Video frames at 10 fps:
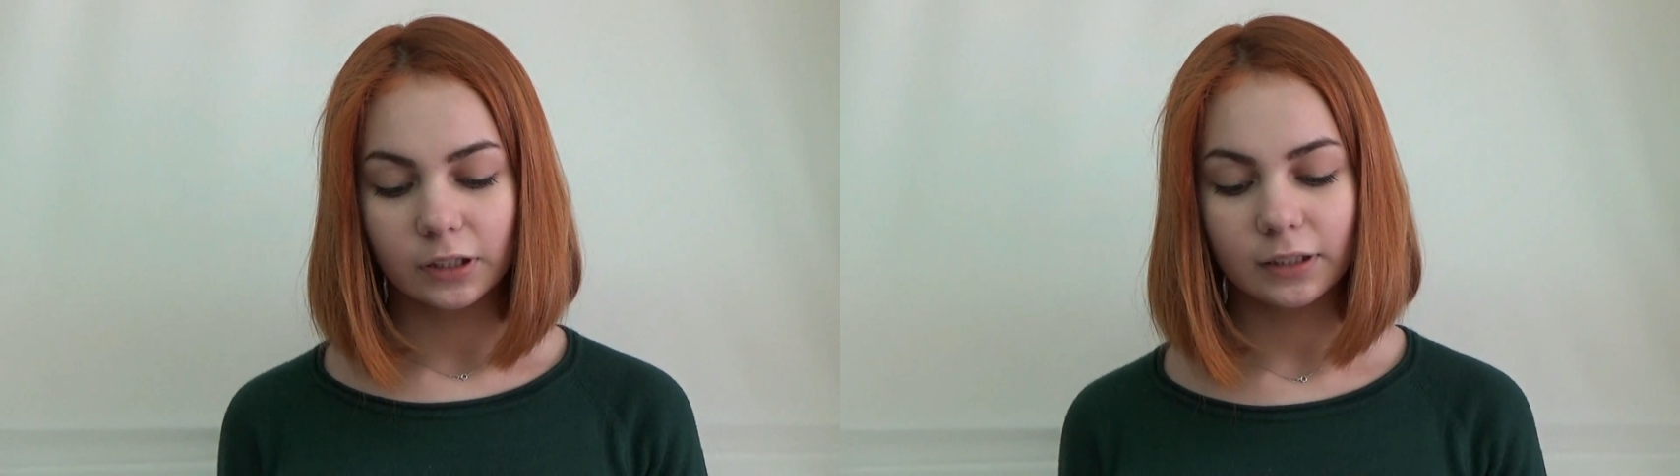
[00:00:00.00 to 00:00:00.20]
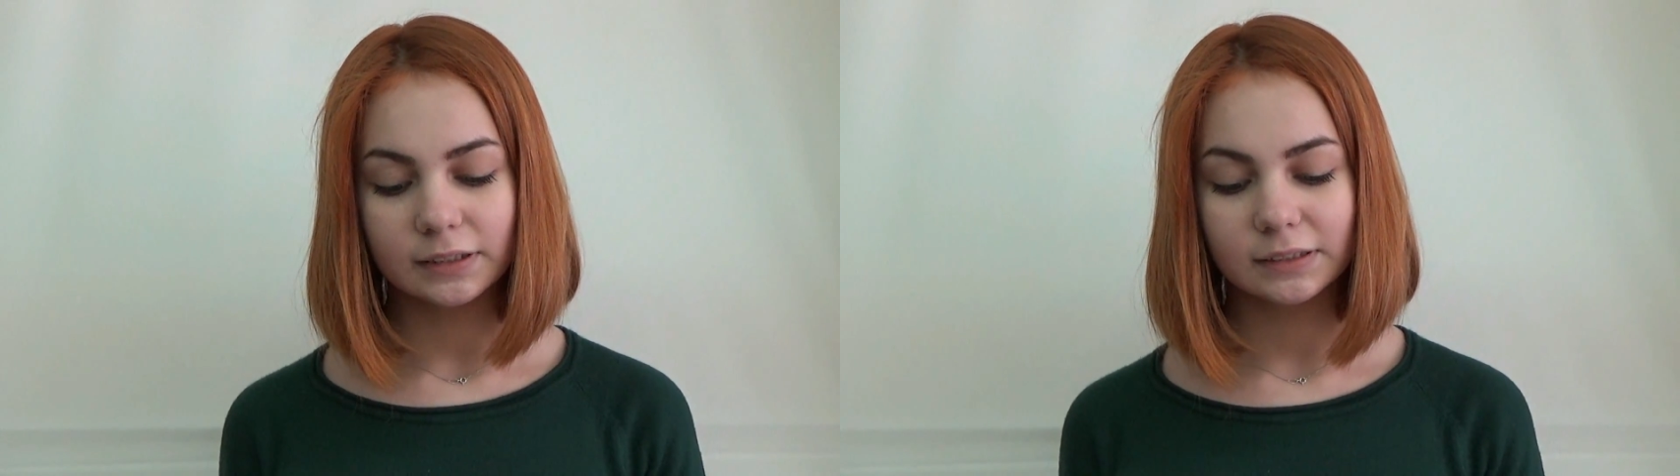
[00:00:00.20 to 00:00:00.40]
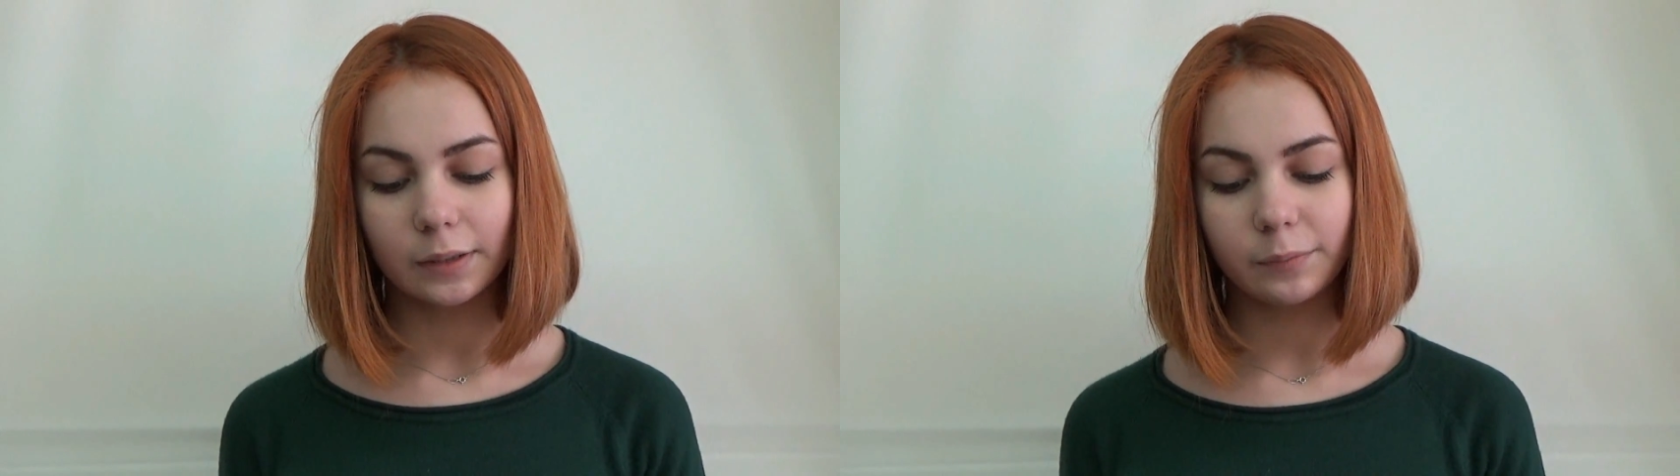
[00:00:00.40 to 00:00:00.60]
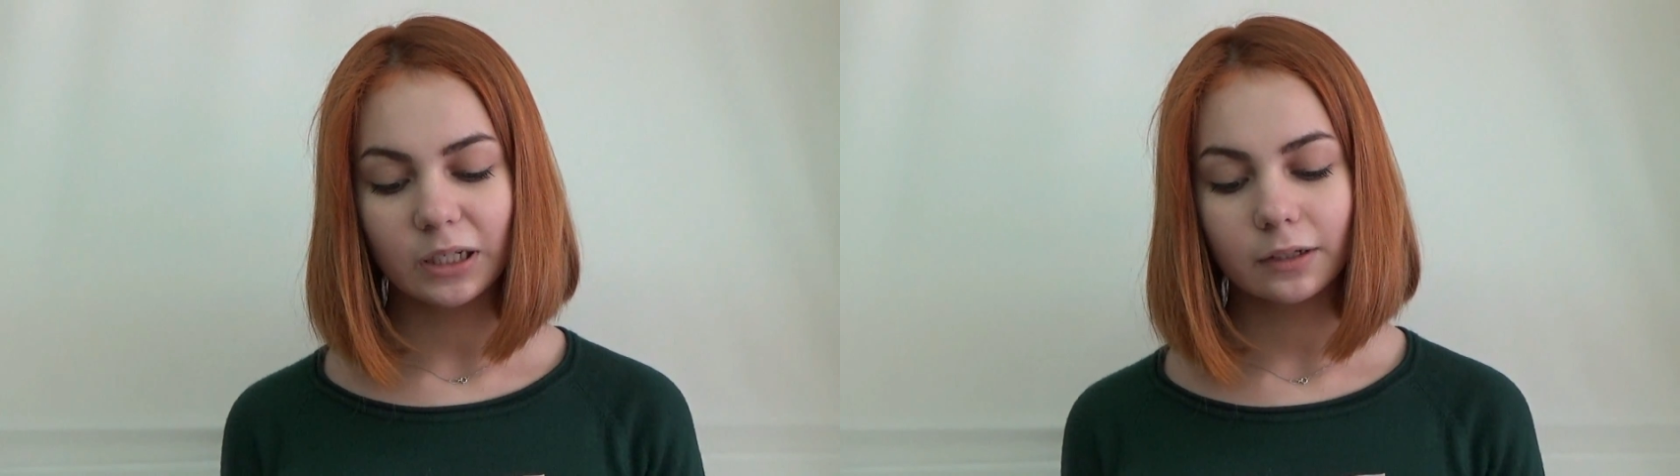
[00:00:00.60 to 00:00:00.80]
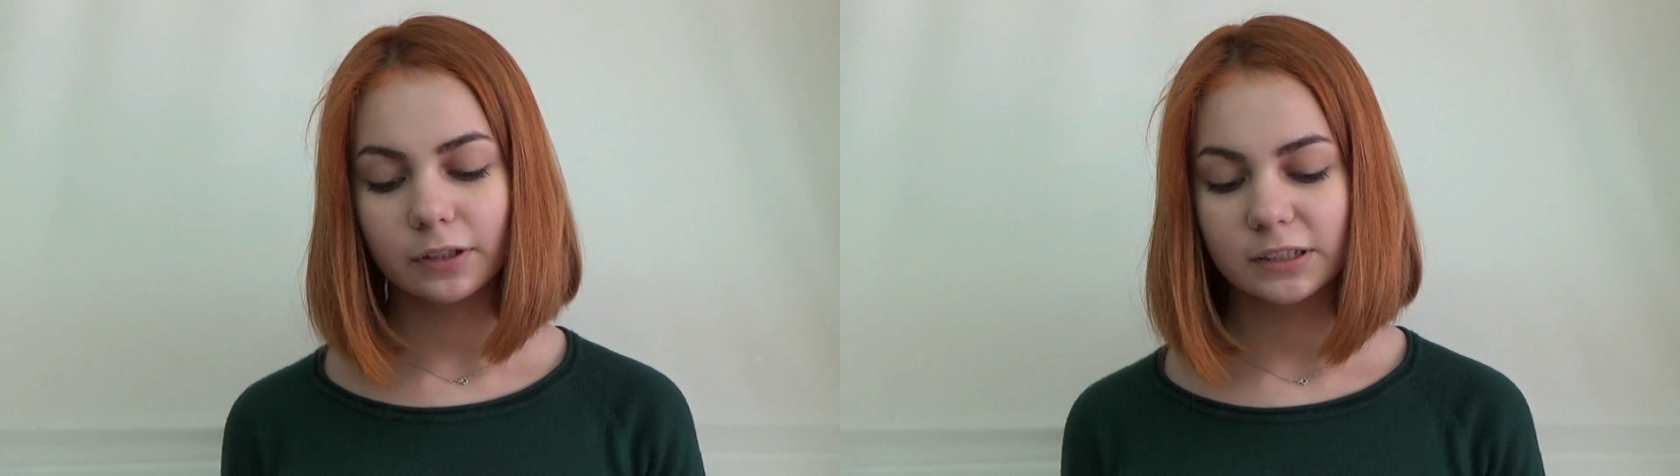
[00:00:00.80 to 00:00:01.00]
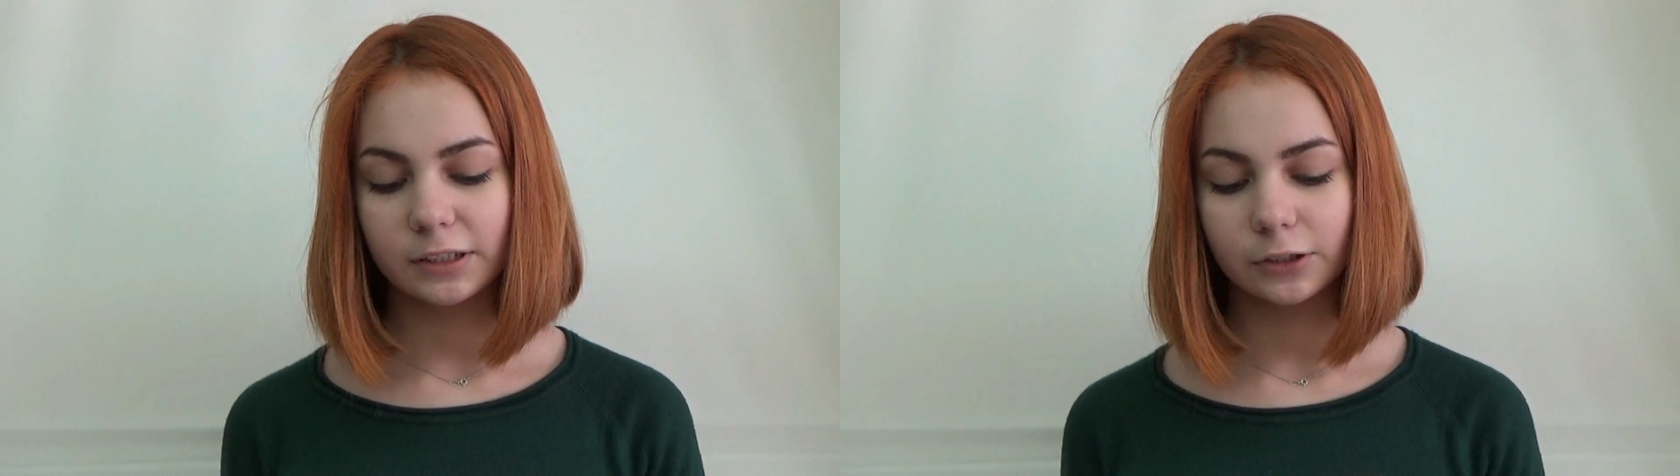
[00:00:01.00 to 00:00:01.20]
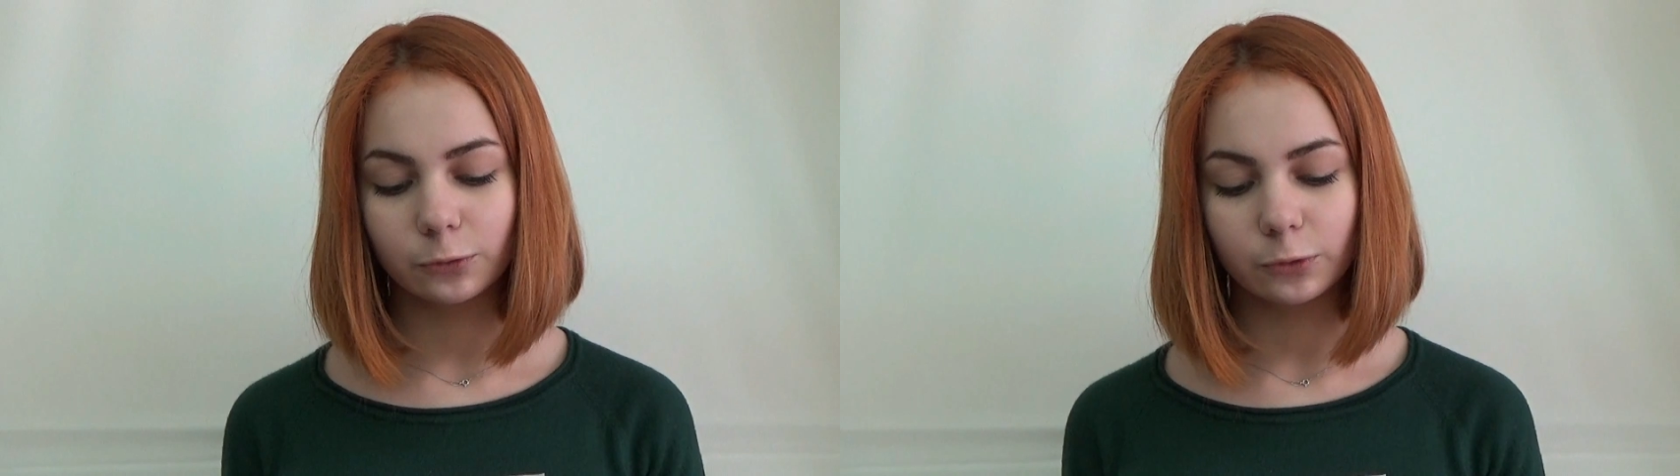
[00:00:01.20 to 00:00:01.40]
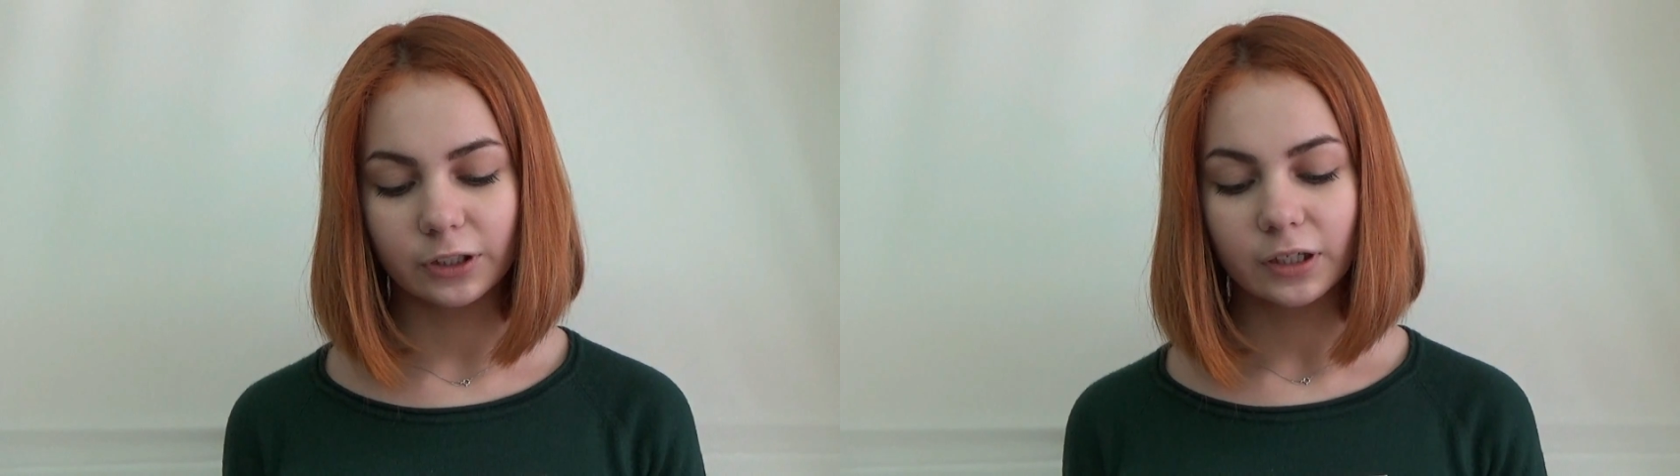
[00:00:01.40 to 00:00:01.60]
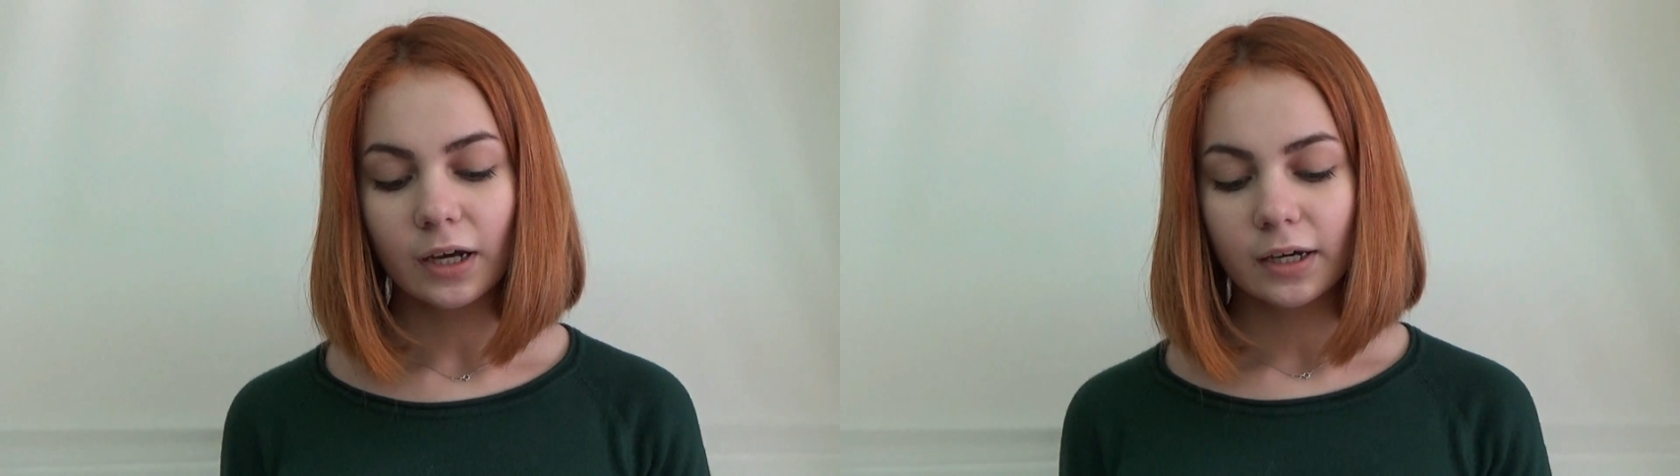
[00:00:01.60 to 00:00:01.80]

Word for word: истомили вас недуги,